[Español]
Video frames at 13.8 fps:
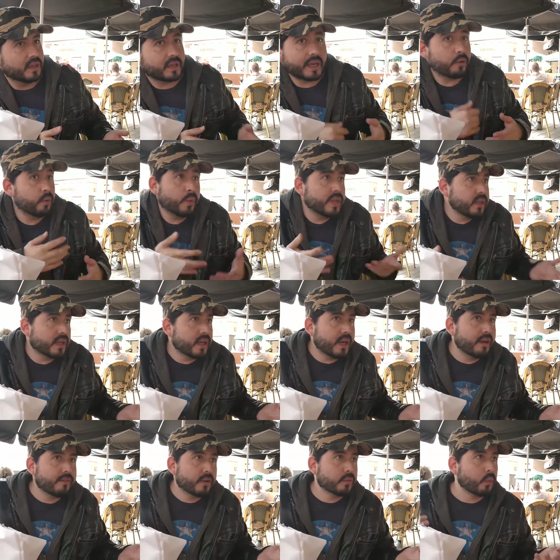Que un buen
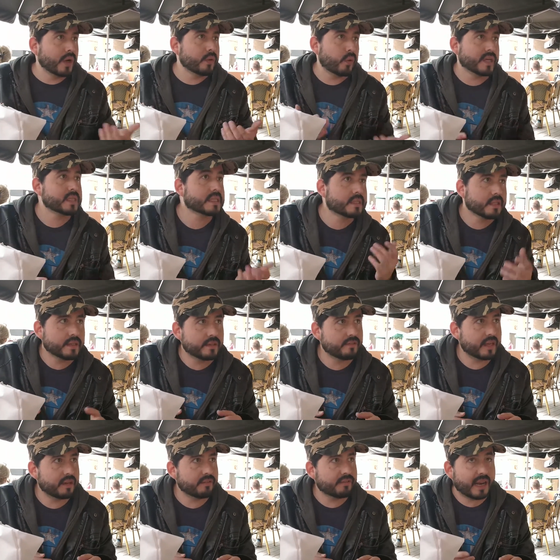día Wally West,
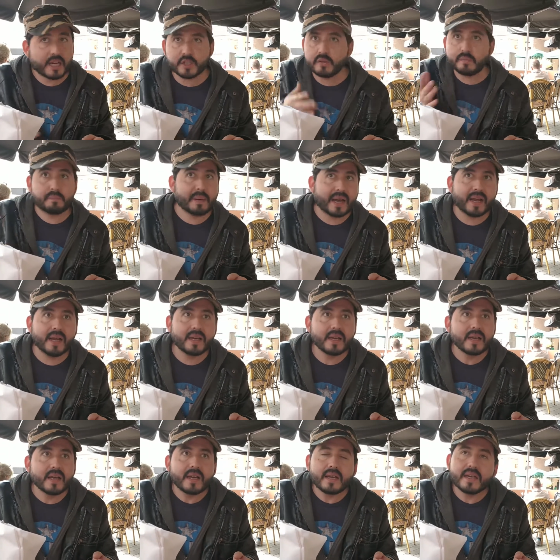Flash, para
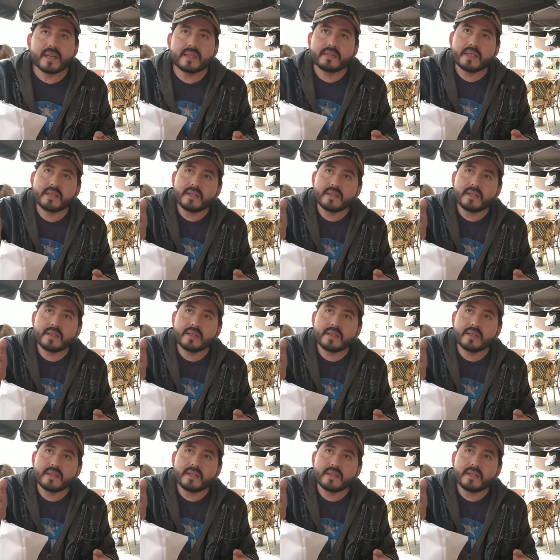y